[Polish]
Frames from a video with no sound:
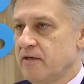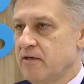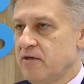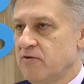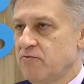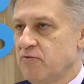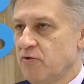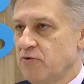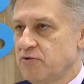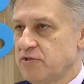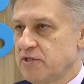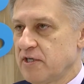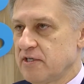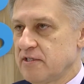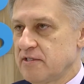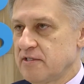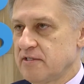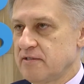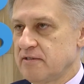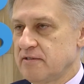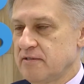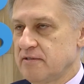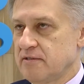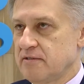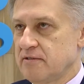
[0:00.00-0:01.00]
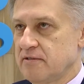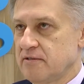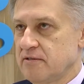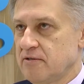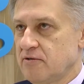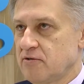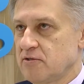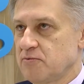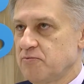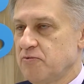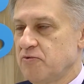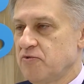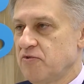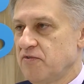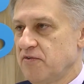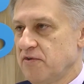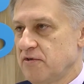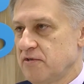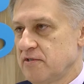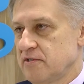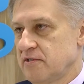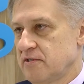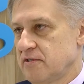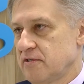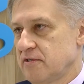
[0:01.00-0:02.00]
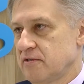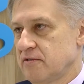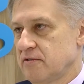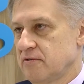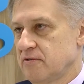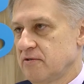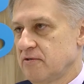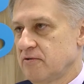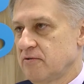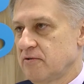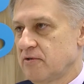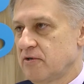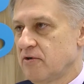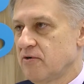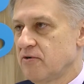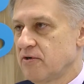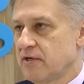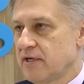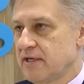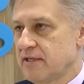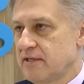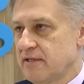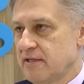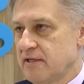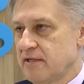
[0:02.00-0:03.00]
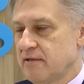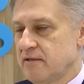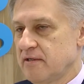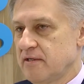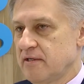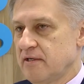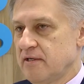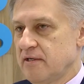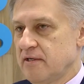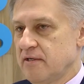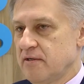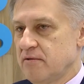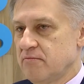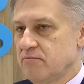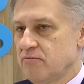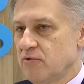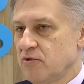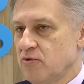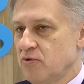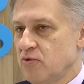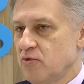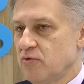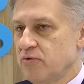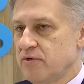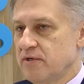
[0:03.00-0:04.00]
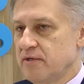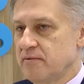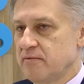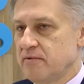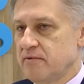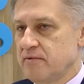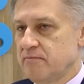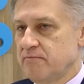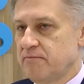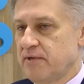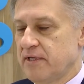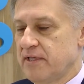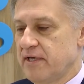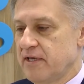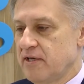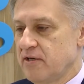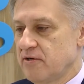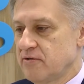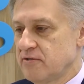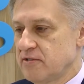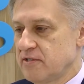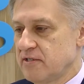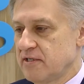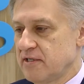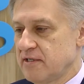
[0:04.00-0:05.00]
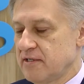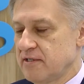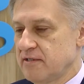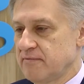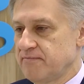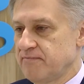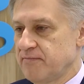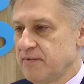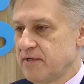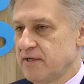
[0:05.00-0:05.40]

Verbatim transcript: I wówczas y, rozbudowując to o konkretne moduły badające e,